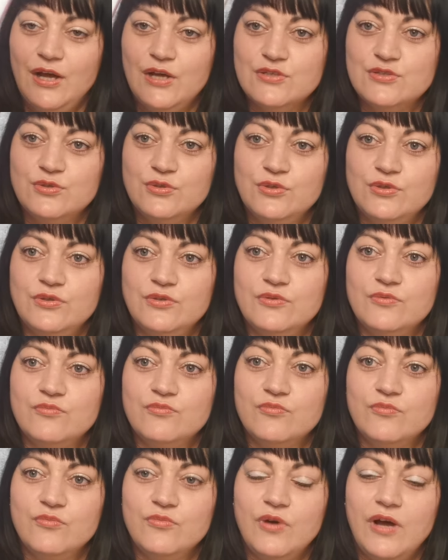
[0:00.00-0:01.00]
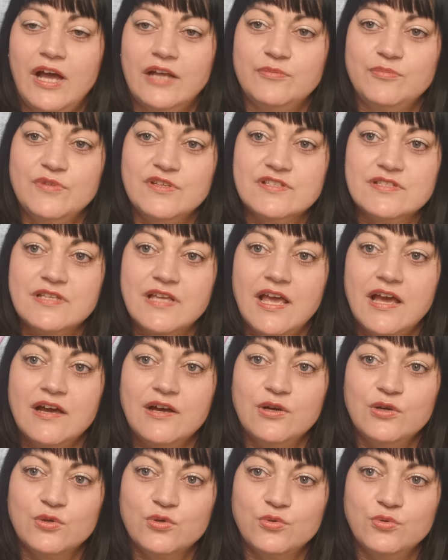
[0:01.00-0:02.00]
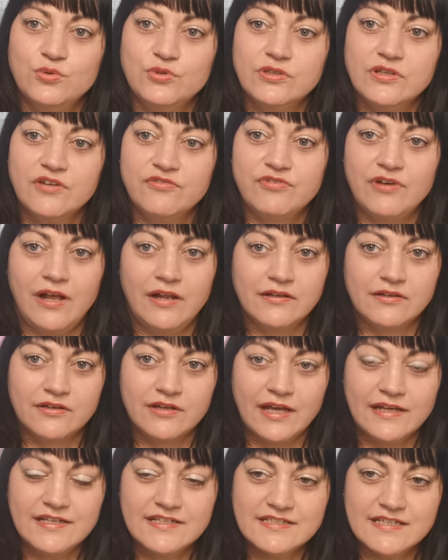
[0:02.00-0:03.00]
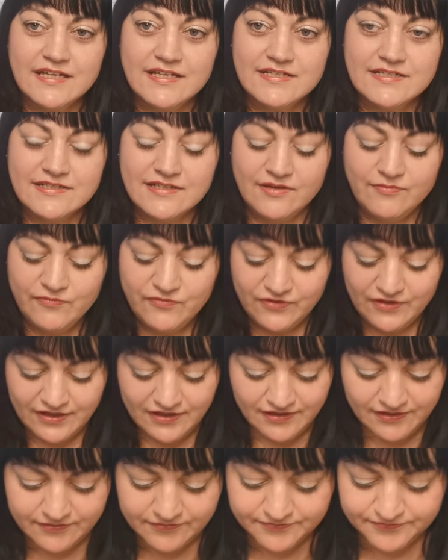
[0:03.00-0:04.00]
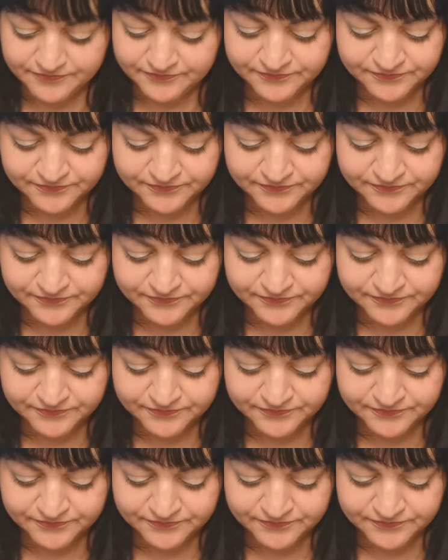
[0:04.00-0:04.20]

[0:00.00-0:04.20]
Also hat mir sehr gut gefallen. Kann ich echt empfehlen.